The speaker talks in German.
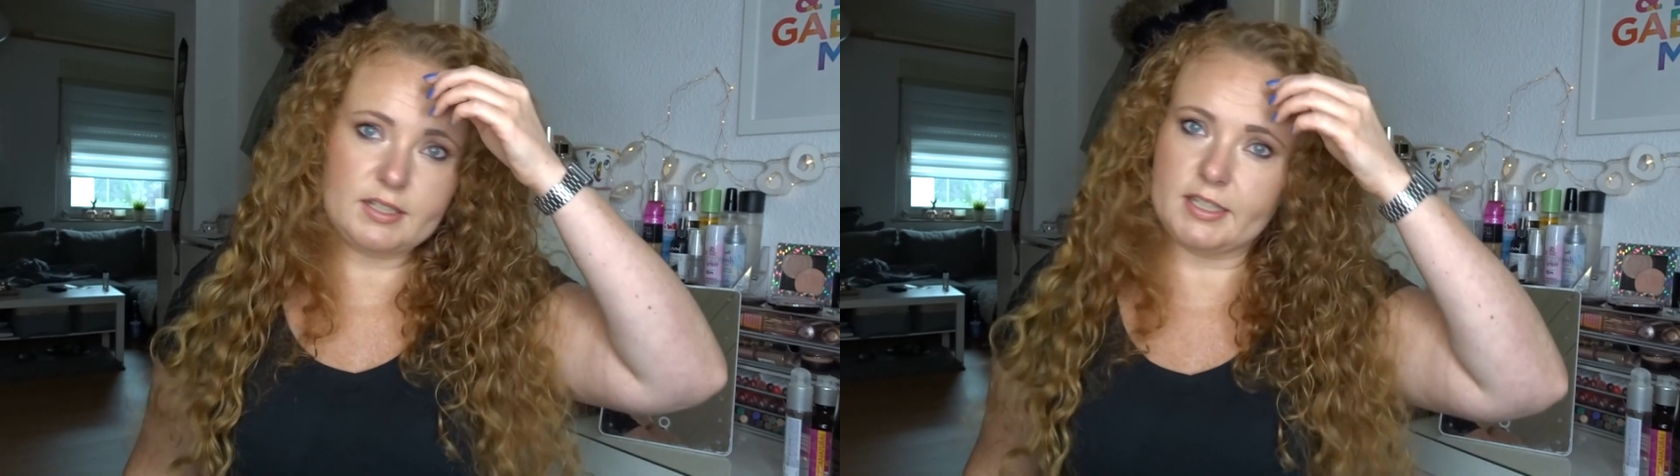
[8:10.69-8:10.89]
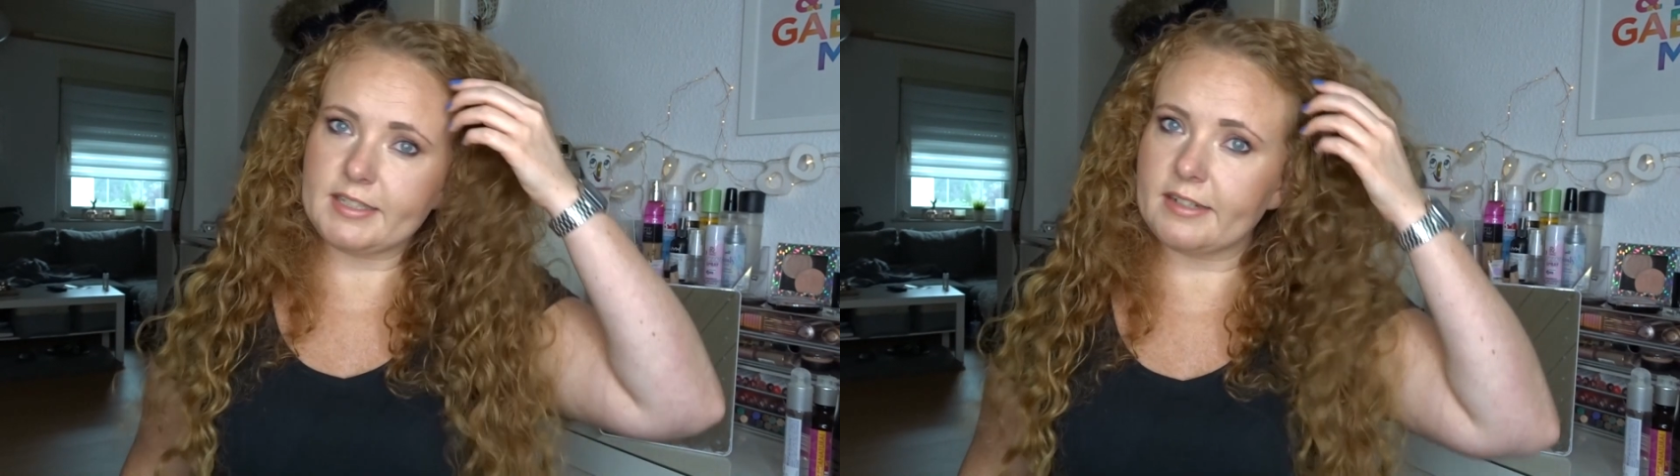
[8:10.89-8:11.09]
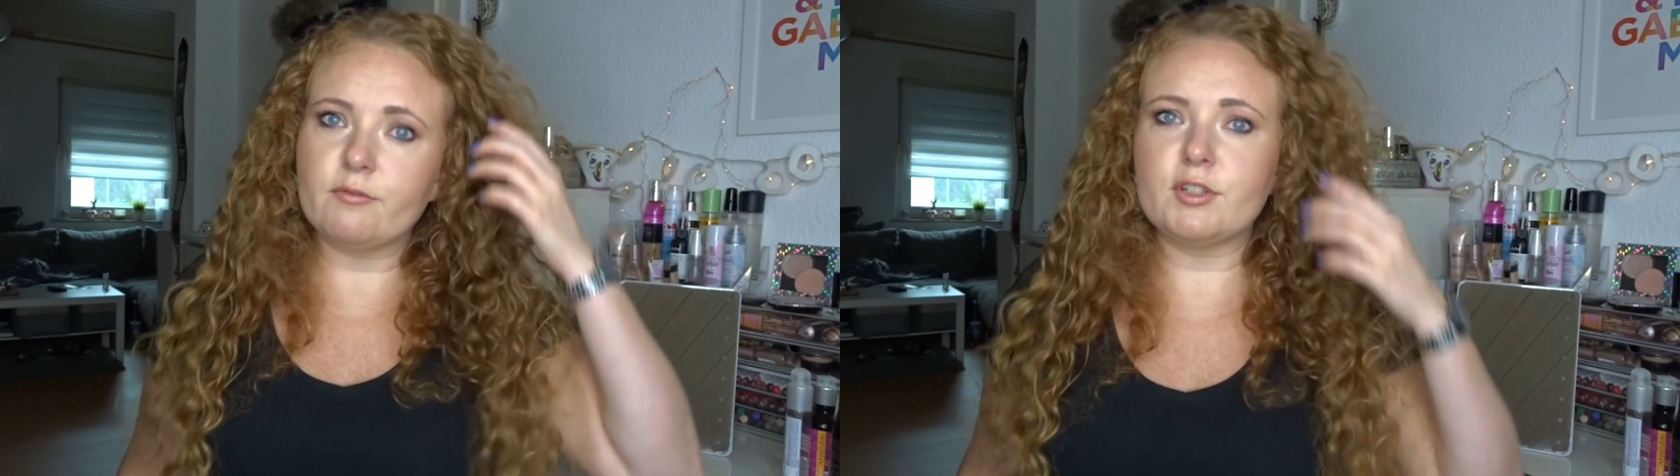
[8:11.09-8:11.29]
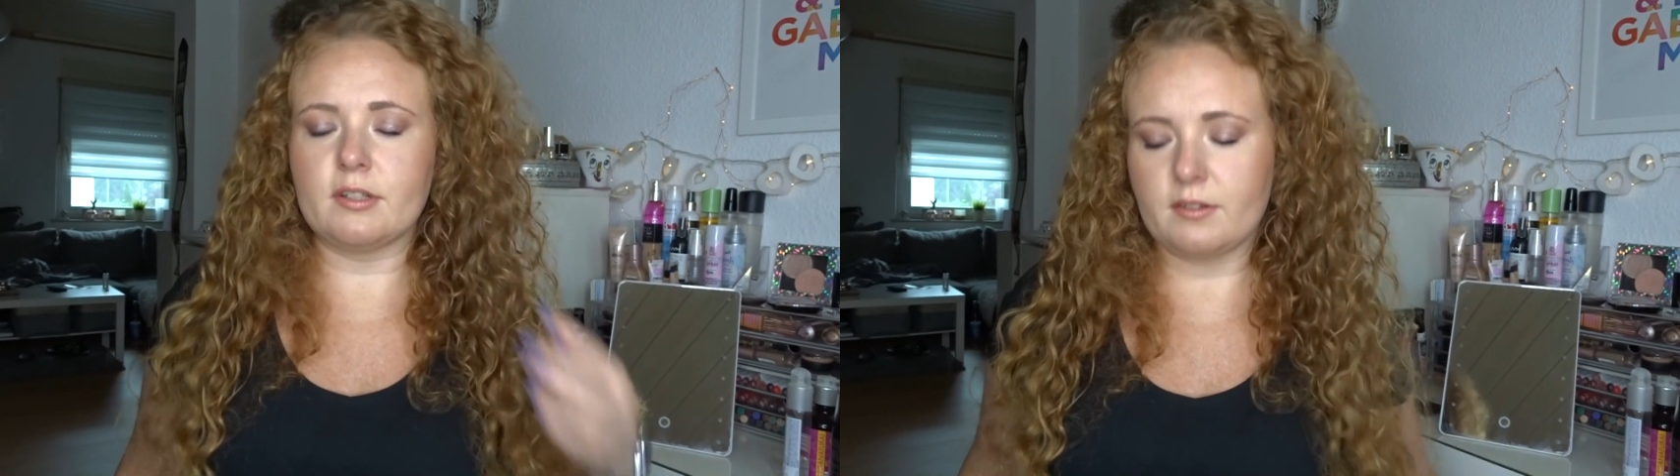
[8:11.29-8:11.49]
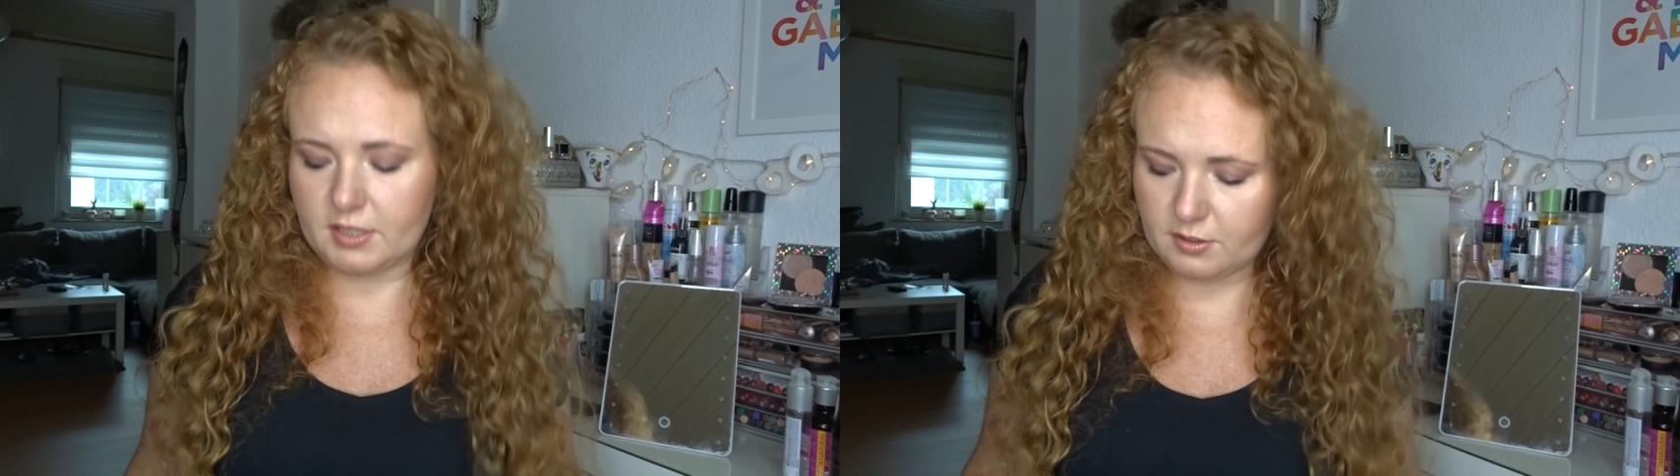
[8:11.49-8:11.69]
äh, dann wird
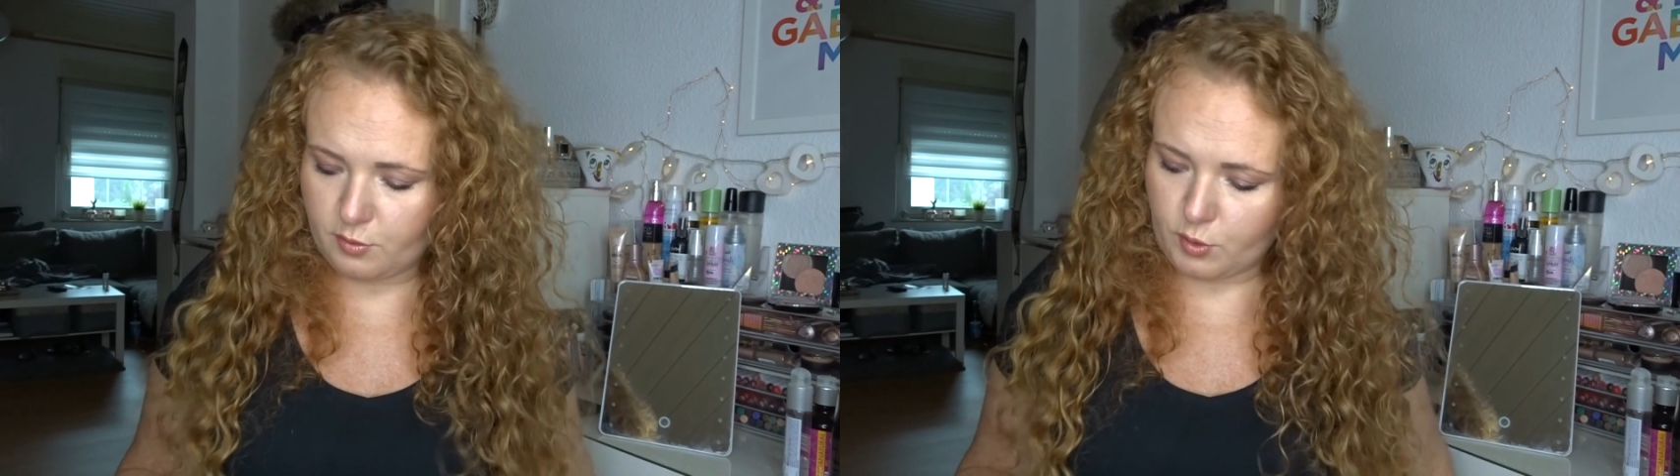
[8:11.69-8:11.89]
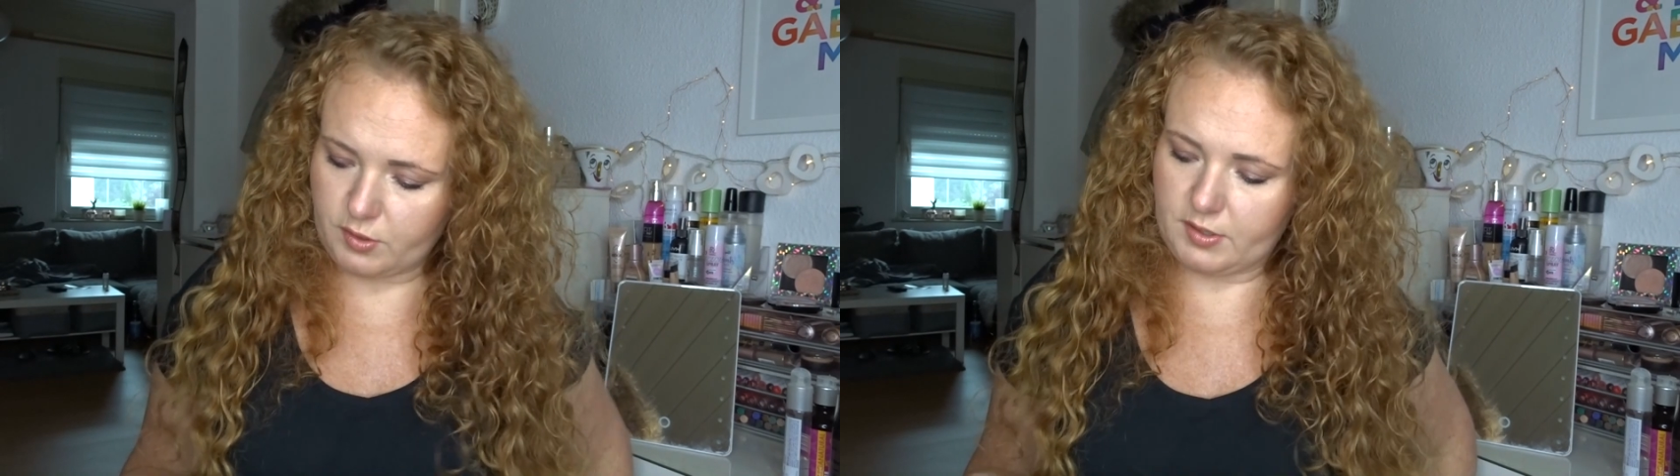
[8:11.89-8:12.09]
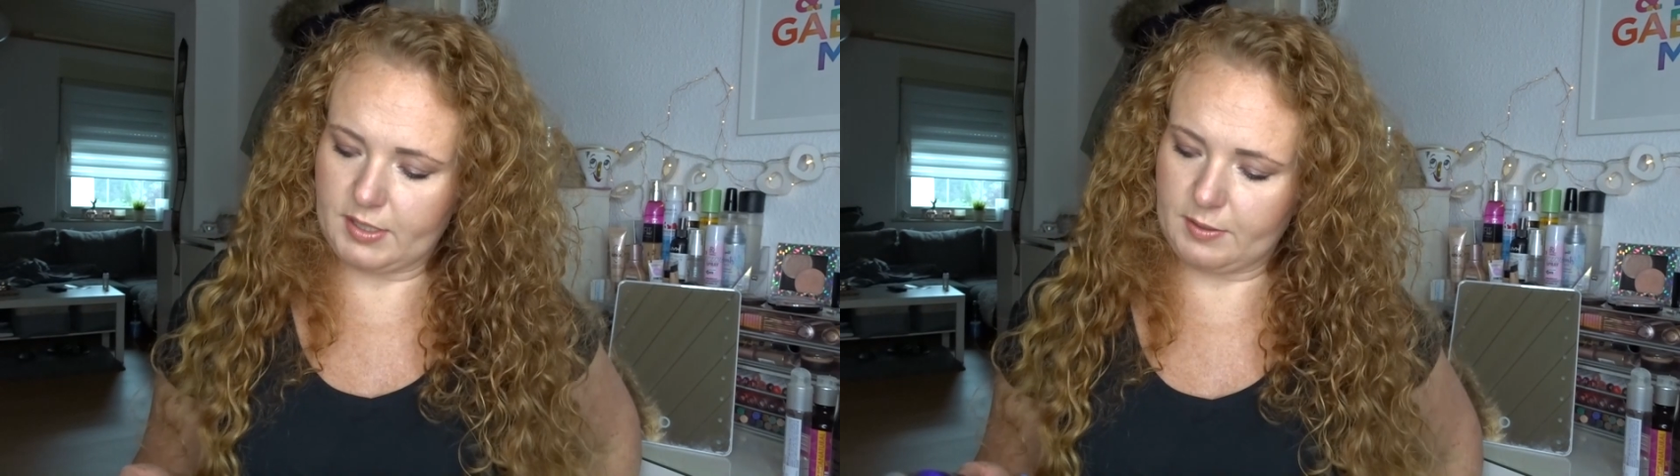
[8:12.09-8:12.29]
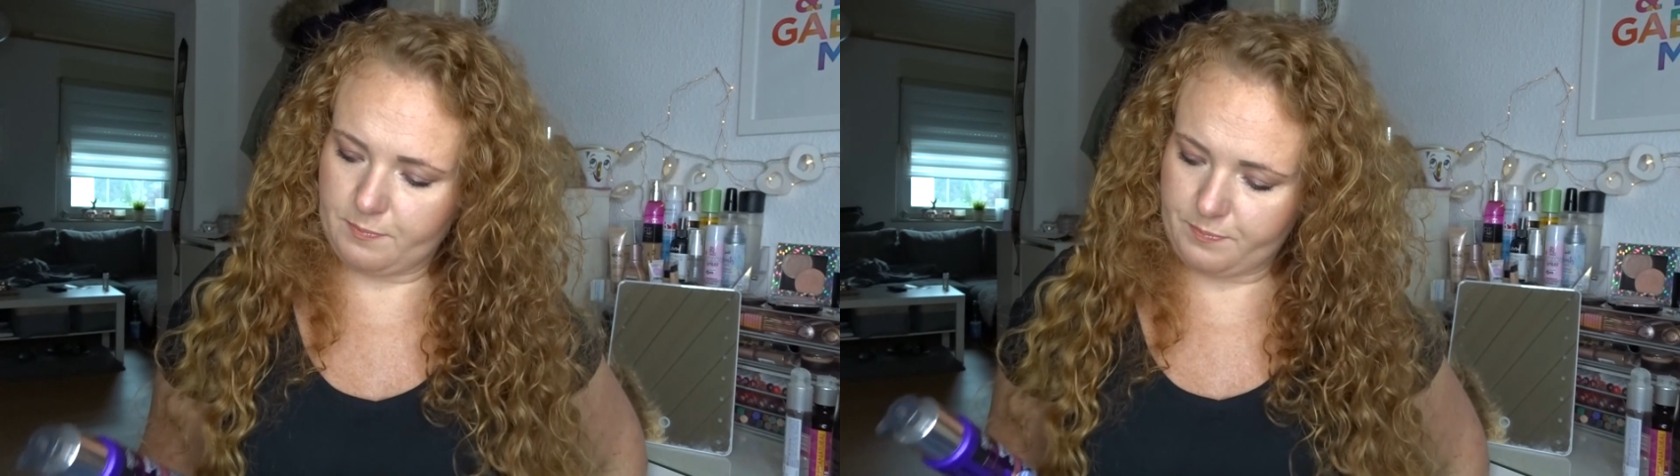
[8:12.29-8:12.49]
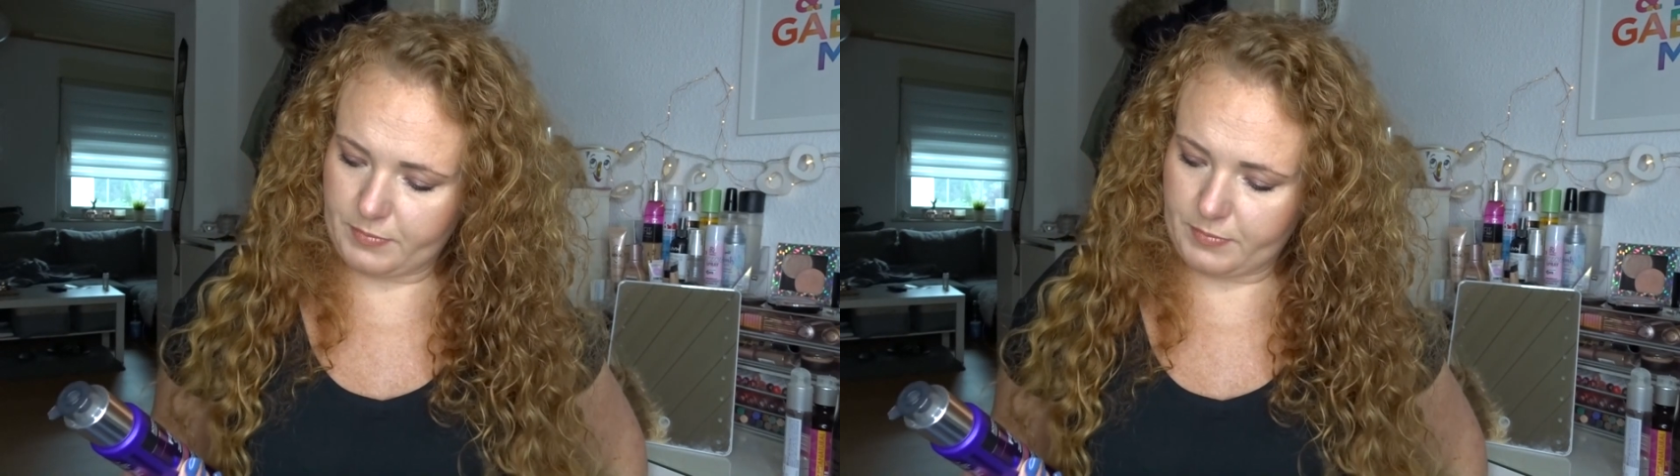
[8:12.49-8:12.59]
das nichts für euch sein.